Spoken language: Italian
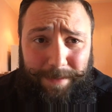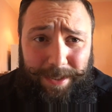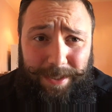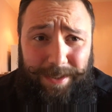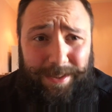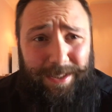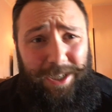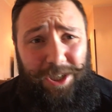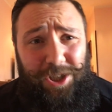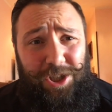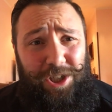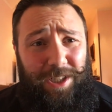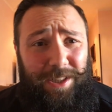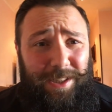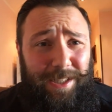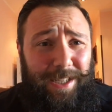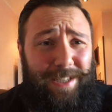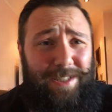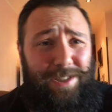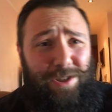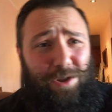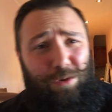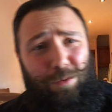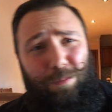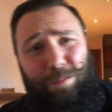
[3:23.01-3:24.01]
che
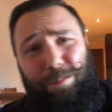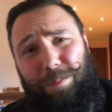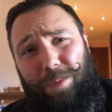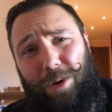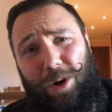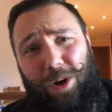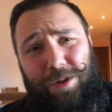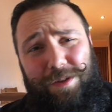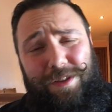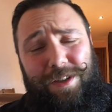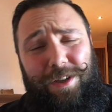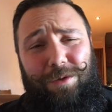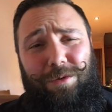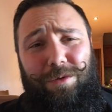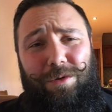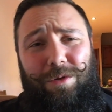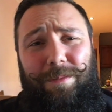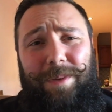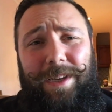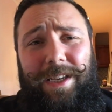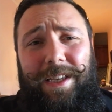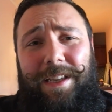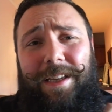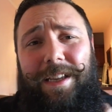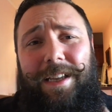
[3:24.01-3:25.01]
trascendesse un po', secondo
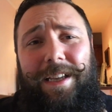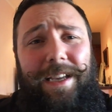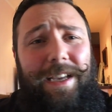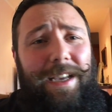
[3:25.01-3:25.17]
me,